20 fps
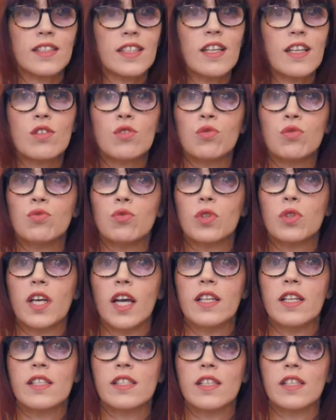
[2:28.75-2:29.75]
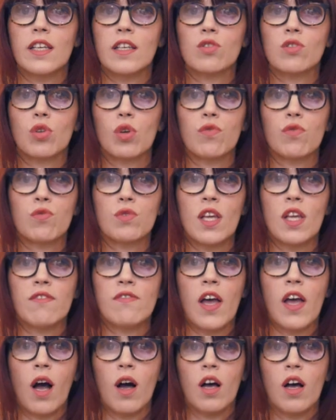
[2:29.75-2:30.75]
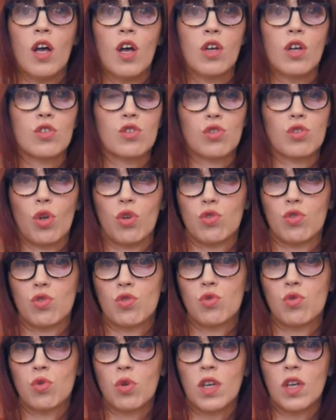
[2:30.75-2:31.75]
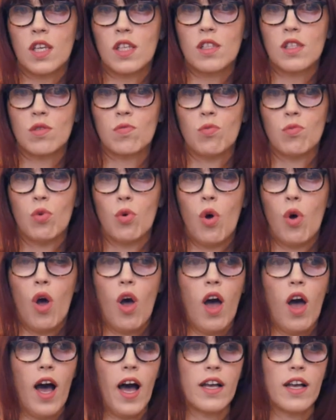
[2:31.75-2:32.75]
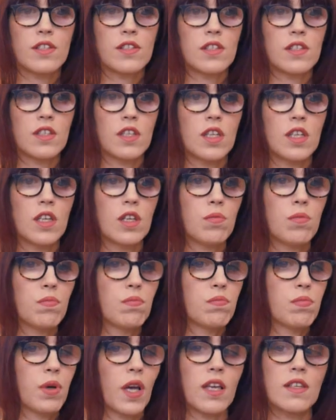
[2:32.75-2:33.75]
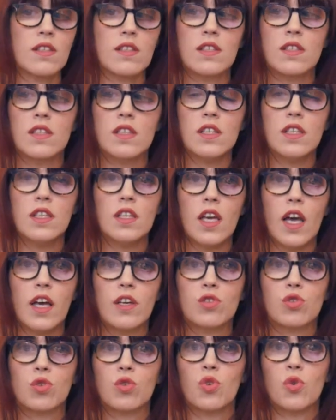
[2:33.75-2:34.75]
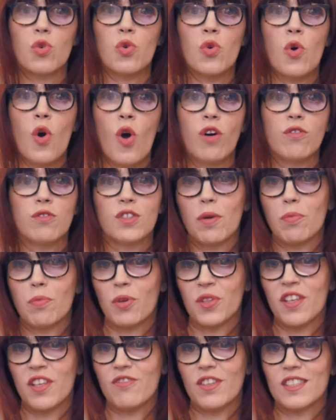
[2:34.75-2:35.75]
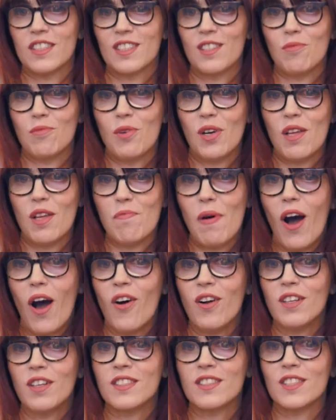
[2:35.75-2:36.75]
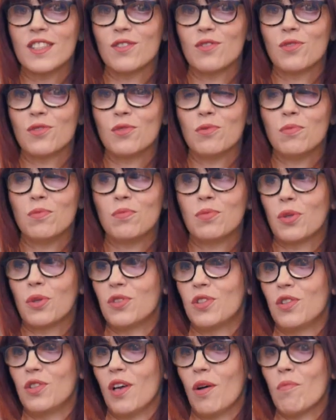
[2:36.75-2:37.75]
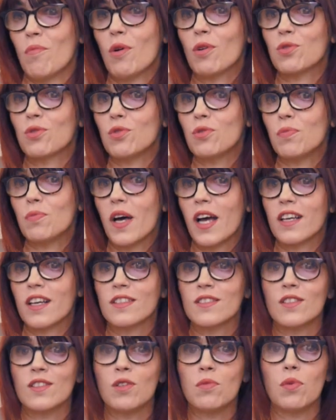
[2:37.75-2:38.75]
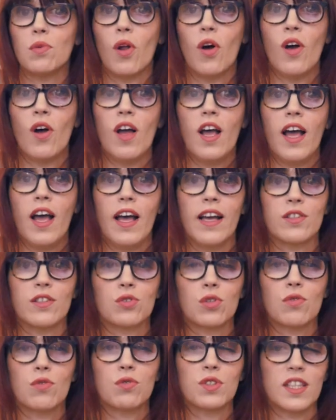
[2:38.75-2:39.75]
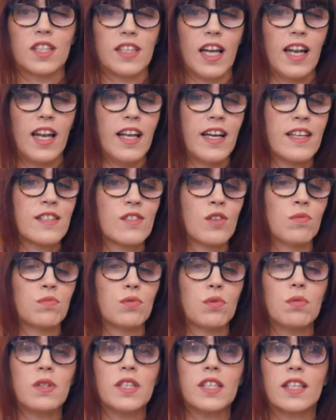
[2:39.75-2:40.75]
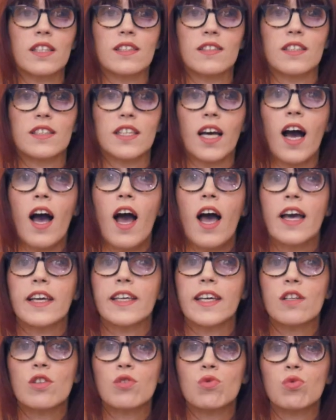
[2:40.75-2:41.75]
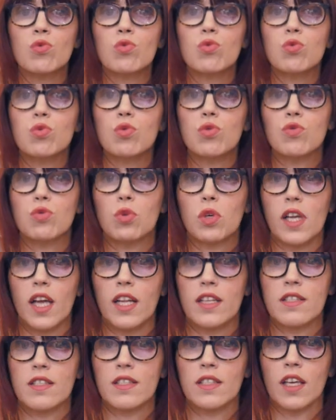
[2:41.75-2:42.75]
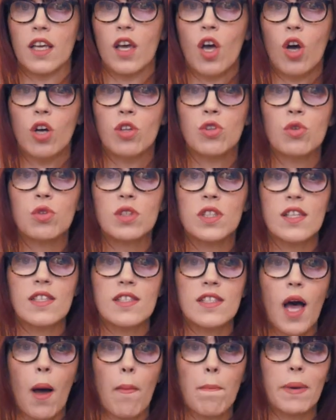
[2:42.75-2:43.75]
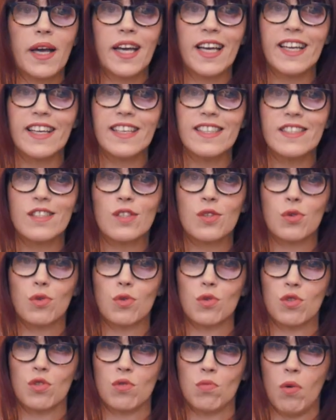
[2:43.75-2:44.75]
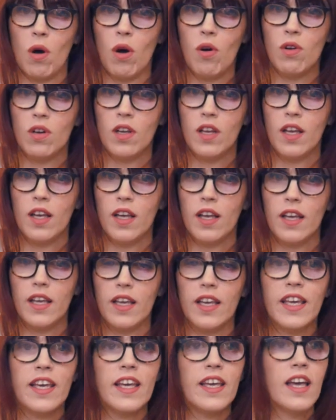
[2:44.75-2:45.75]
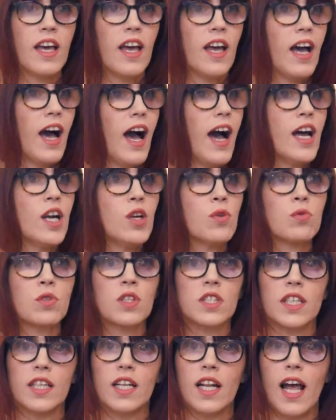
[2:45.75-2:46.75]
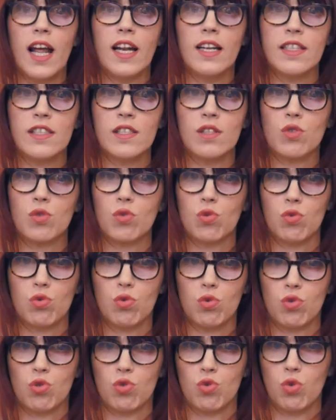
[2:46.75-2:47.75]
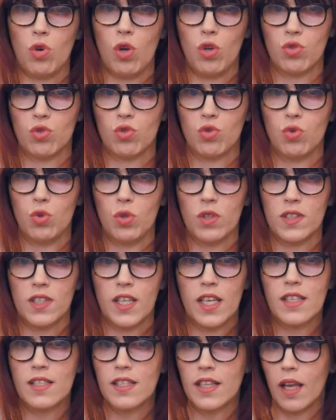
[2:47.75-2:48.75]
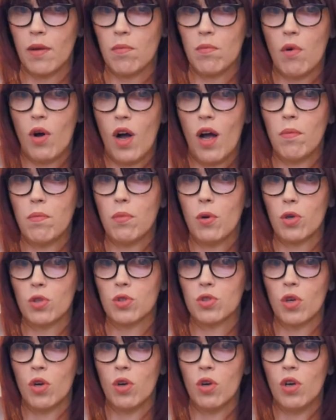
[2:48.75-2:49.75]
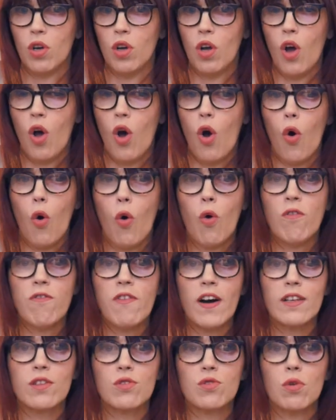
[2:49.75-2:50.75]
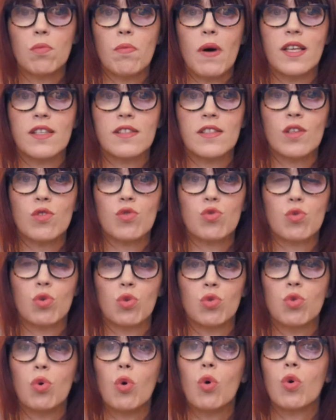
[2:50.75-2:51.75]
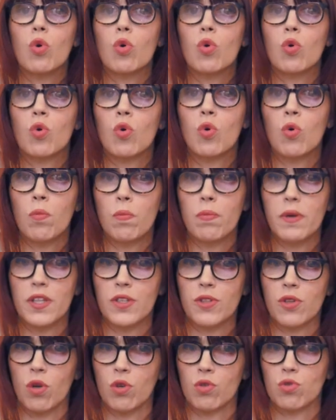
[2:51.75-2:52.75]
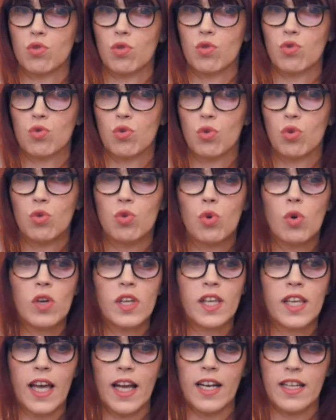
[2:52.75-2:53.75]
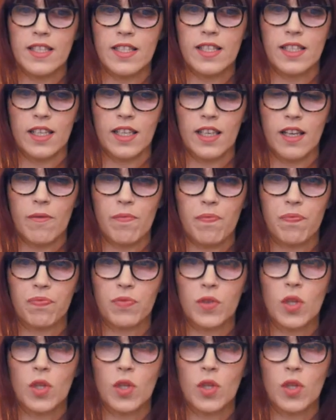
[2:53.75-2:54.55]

quelles sont vos qualités Est-ce que vous avez un sens du rythme assez précis Est-ce que vous apprenez facilement les paroles si vous preniez un morceau par exemple Est-ce que vous êtes à l'aise en public, etc. Quelles sont toutes vos qualités Notez ça précieusement et allongez la liste de jour en jour. C'est extrêmement important. On va se baser sur nos compétences, sur nos qualités.